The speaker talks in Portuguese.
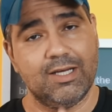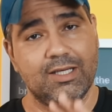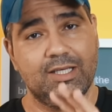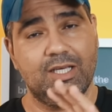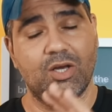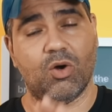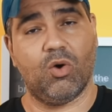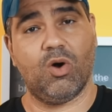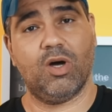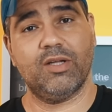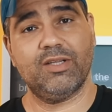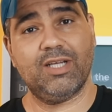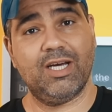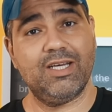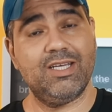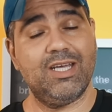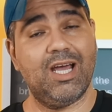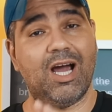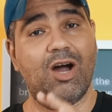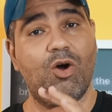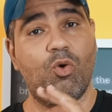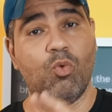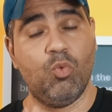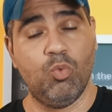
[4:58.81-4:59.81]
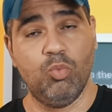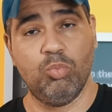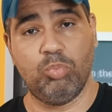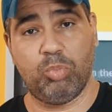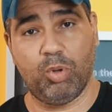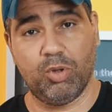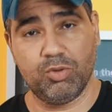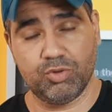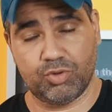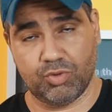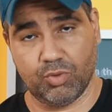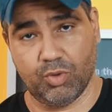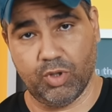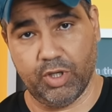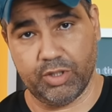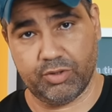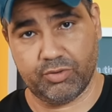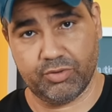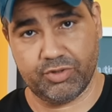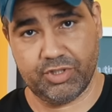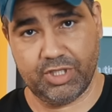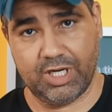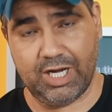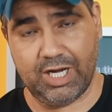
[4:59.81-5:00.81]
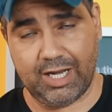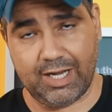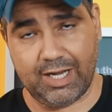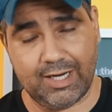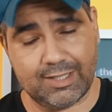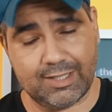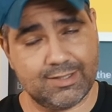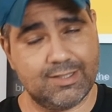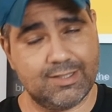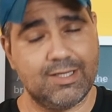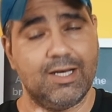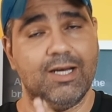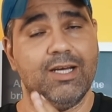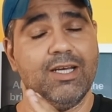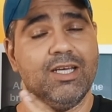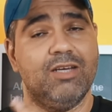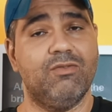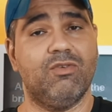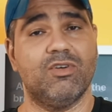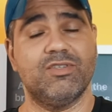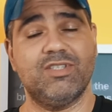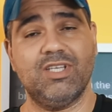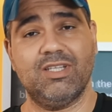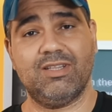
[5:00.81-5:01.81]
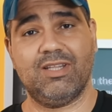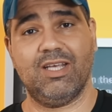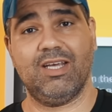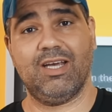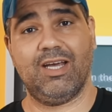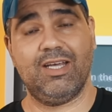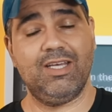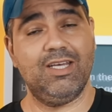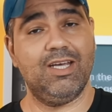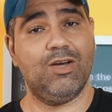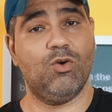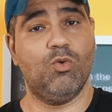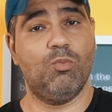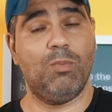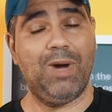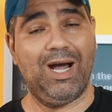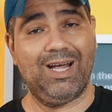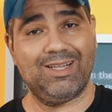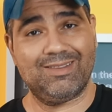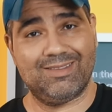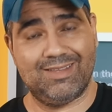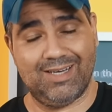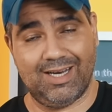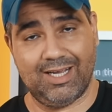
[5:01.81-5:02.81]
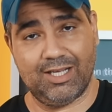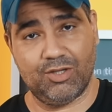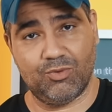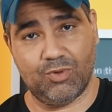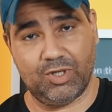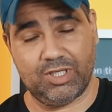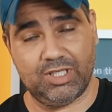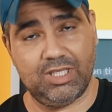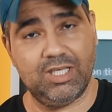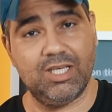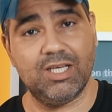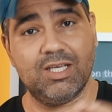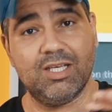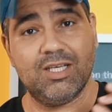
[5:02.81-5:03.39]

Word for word: Que roda aí a 1.8 GHz e você tem aí uma Adreno aqui